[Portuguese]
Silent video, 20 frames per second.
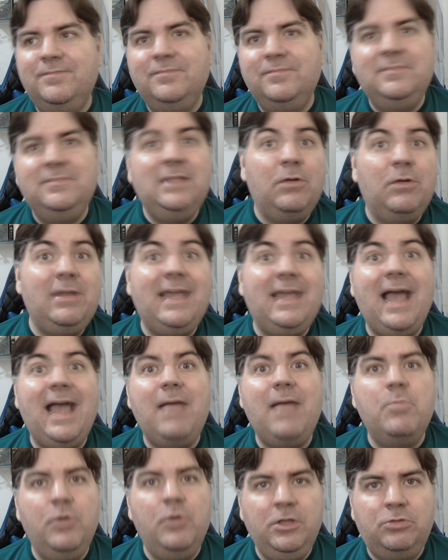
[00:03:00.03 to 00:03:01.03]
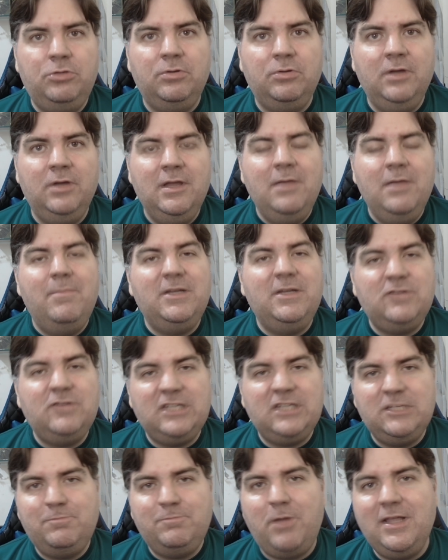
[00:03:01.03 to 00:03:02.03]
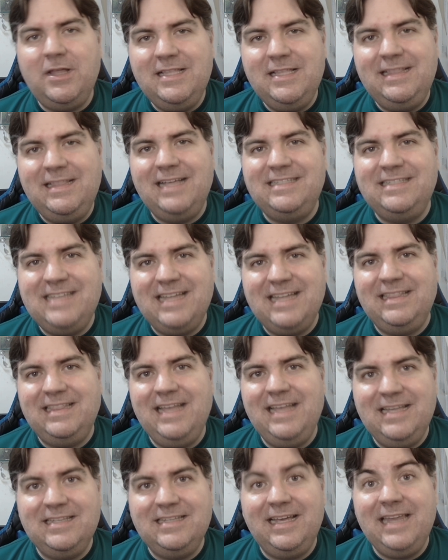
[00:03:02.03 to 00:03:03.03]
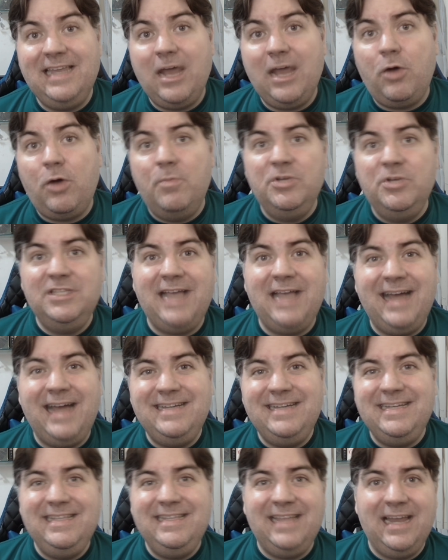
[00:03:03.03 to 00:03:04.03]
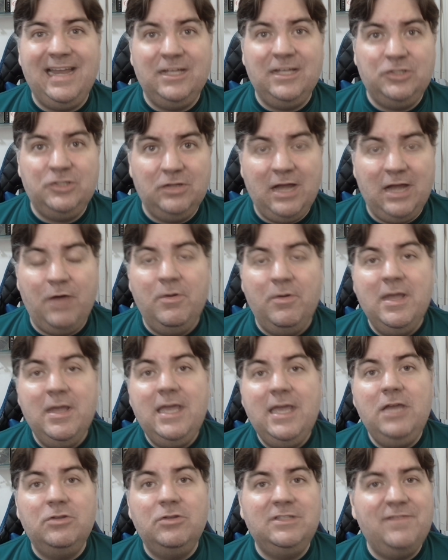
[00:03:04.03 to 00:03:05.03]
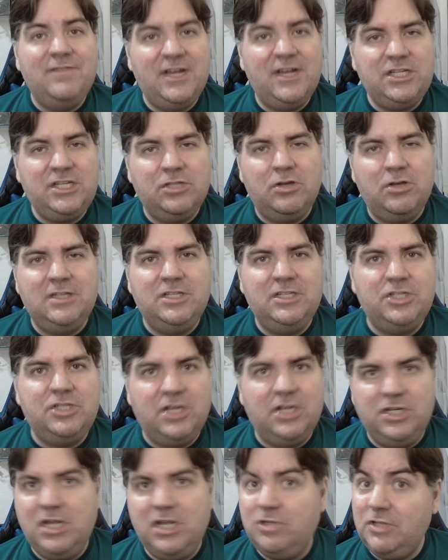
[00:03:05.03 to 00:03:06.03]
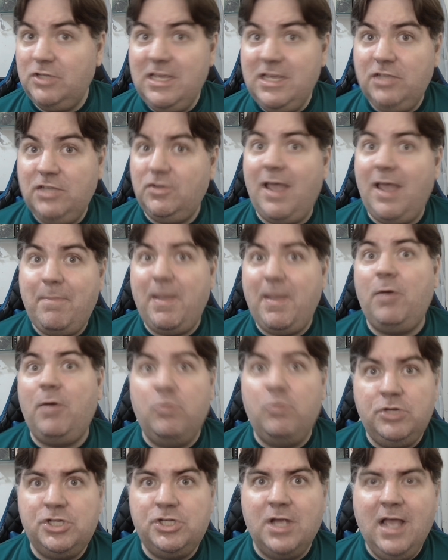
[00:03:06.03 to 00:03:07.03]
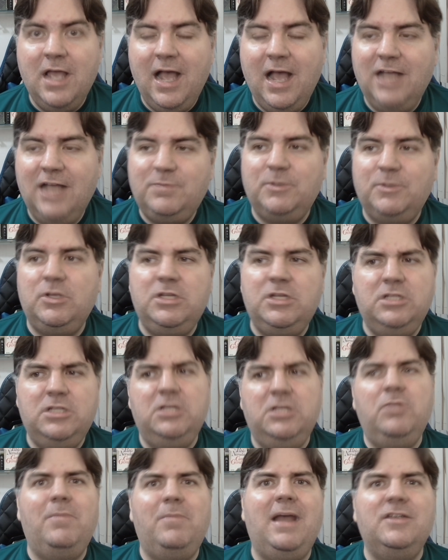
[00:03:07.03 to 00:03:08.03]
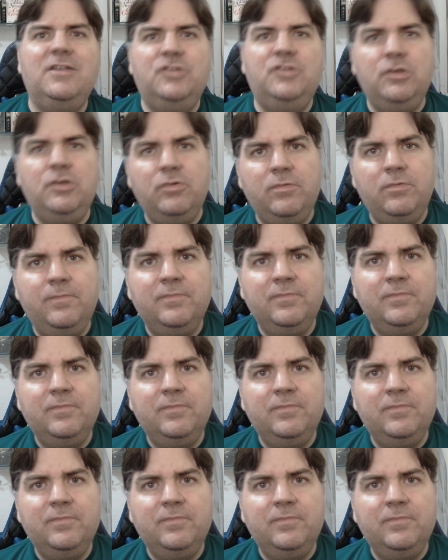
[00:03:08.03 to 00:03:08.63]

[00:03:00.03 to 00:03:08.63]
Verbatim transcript: não ligar muito. Mas vocês podem ter certeza que na comunidade internacional e nos investidores estrangeiros isso repercute. As pessoas dizem: o Brasil